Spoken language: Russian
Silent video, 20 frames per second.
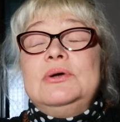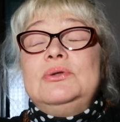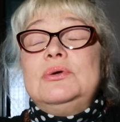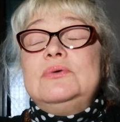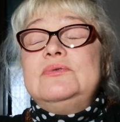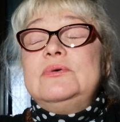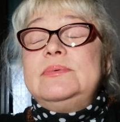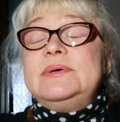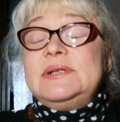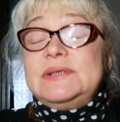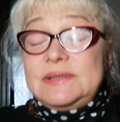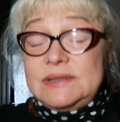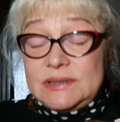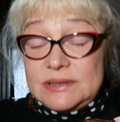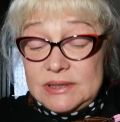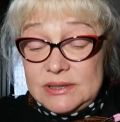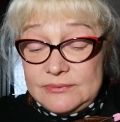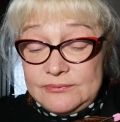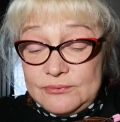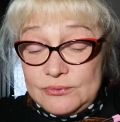Кто выбрал
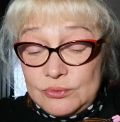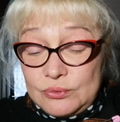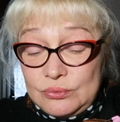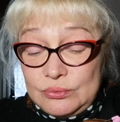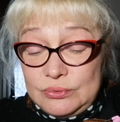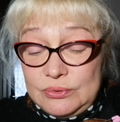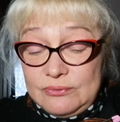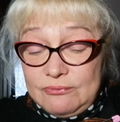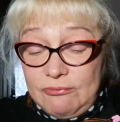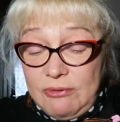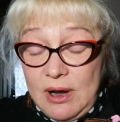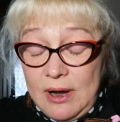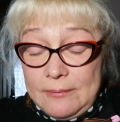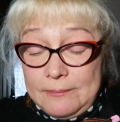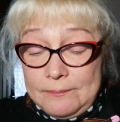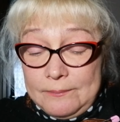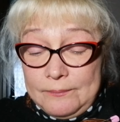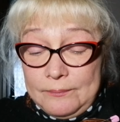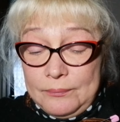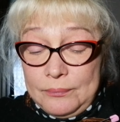цифру
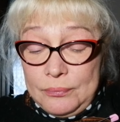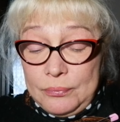2?